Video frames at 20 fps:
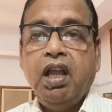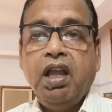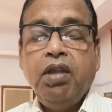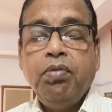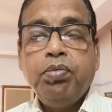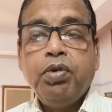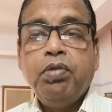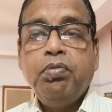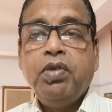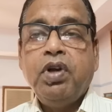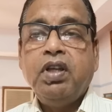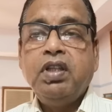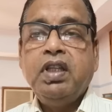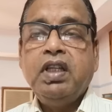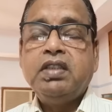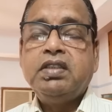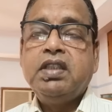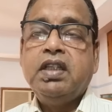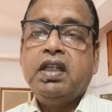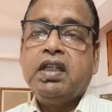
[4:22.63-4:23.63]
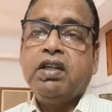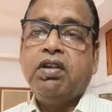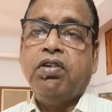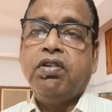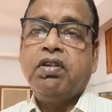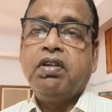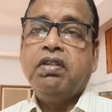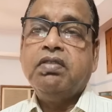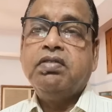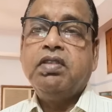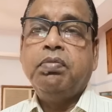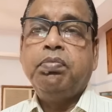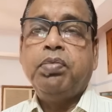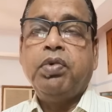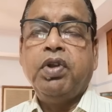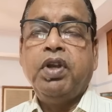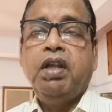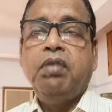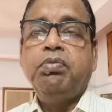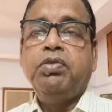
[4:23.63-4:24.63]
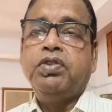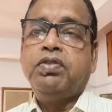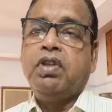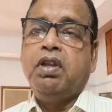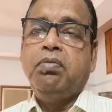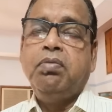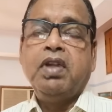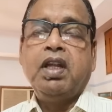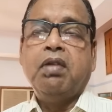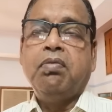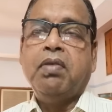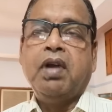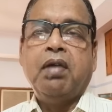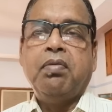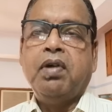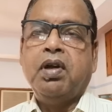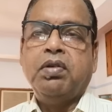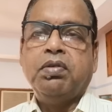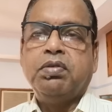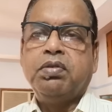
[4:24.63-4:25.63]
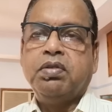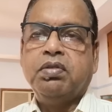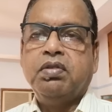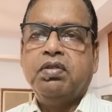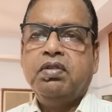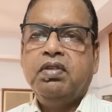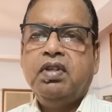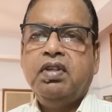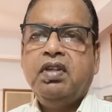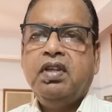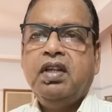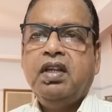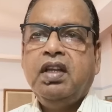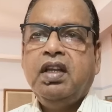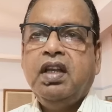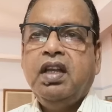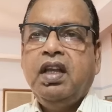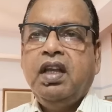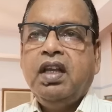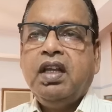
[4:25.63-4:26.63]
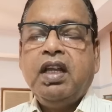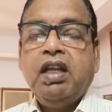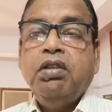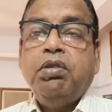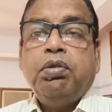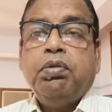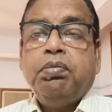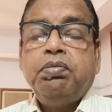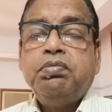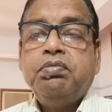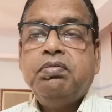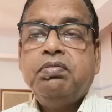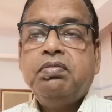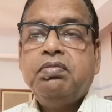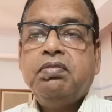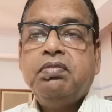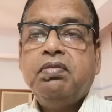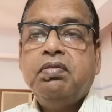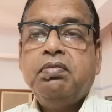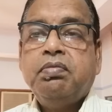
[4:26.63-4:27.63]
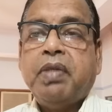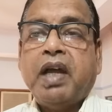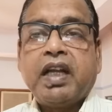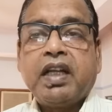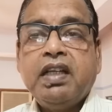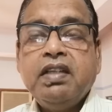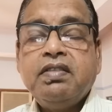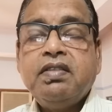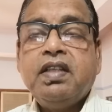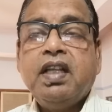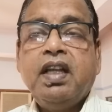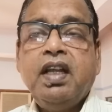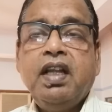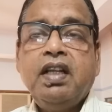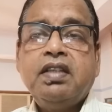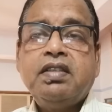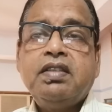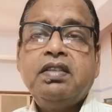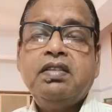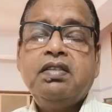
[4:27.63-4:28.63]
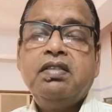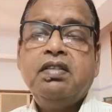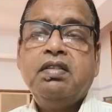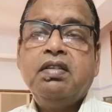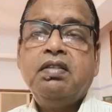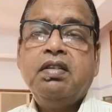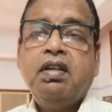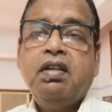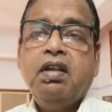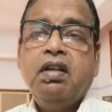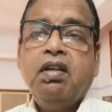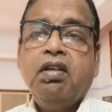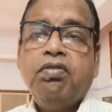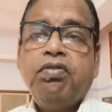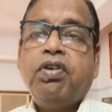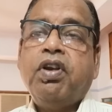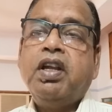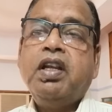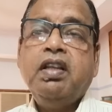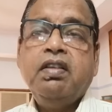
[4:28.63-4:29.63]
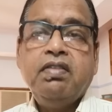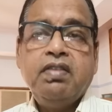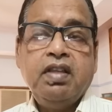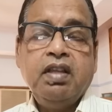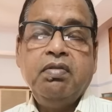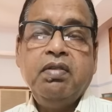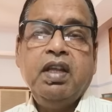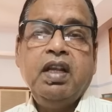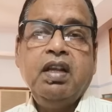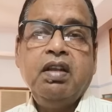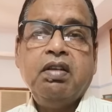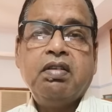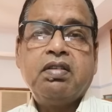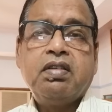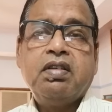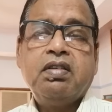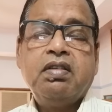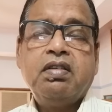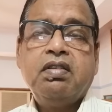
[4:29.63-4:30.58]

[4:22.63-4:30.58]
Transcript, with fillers: এই উপমহাদেশে কংগ্রেসের পরেই মুসলিমকে বাবা হতো কিন্তু পাকিস্তানের ফর্টি সেভেনের